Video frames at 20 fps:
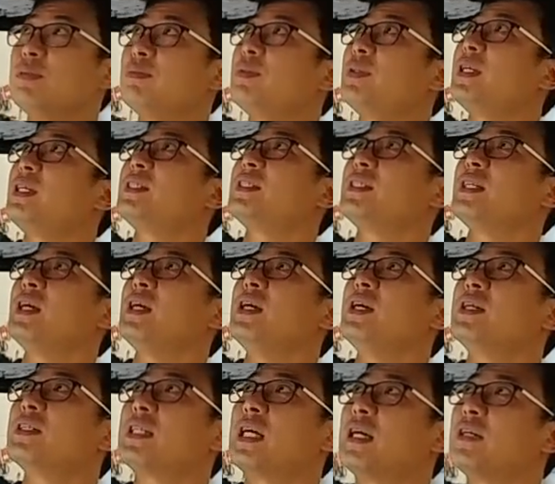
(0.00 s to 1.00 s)
플라스틱.
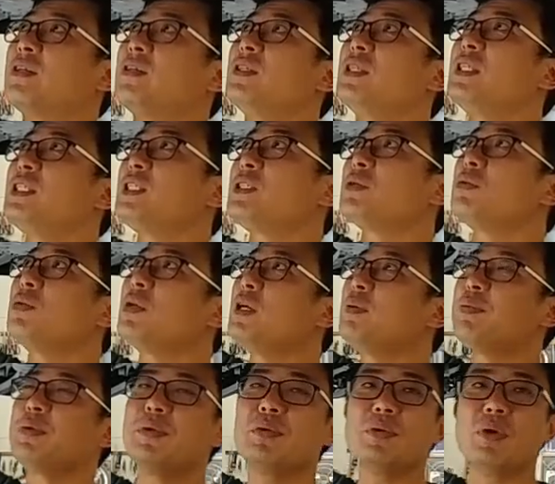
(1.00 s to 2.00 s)
당연히
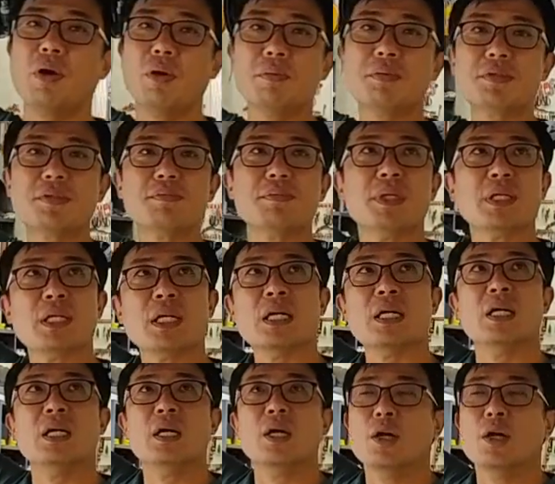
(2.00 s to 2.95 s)
시공할 필요가 없습니다.